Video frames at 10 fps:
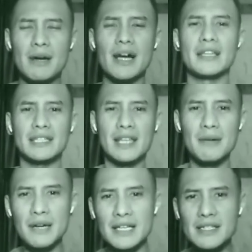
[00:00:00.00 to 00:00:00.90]
maka kita
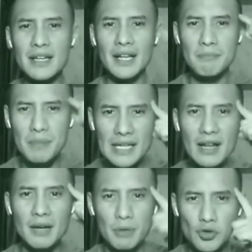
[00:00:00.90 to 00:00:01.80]
telah mengizinkan
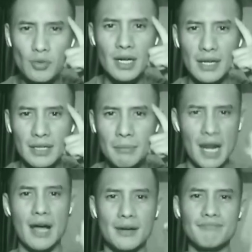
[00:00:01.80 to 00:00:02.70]
pikiran pecundang
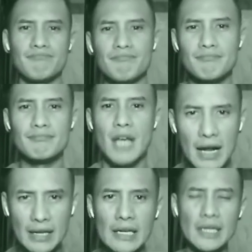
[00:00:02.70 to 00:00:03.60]
kita menang
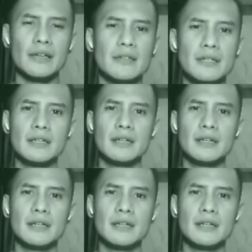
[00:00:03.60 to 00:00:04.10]
hari ini.